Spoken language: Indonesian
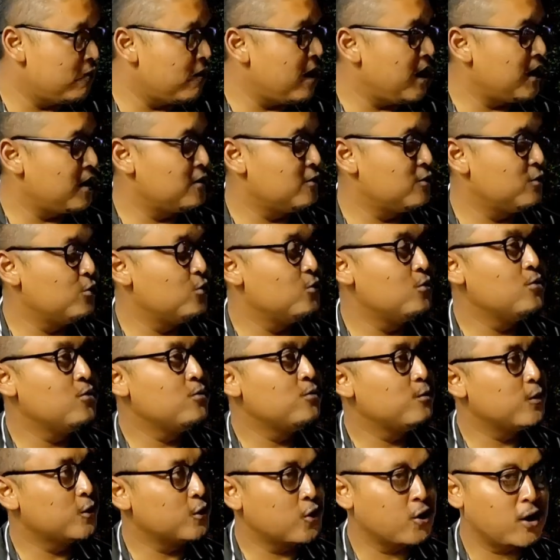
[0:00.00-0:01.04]

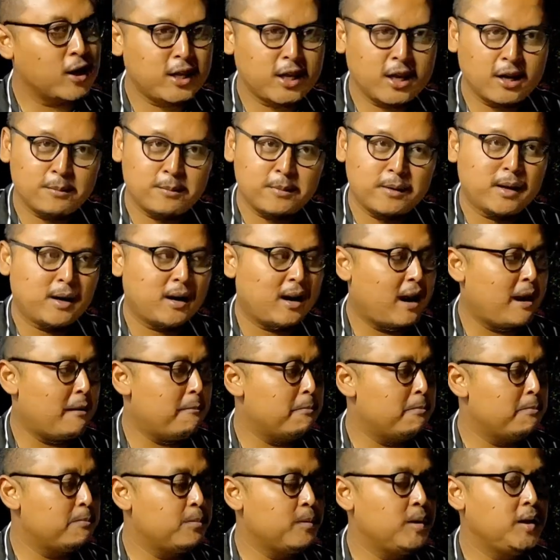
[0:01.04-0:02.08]
waktu potongannya lebih
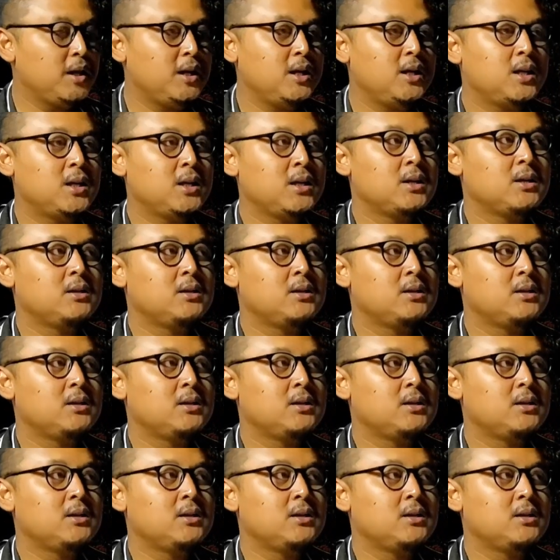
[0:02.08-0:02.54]
rapi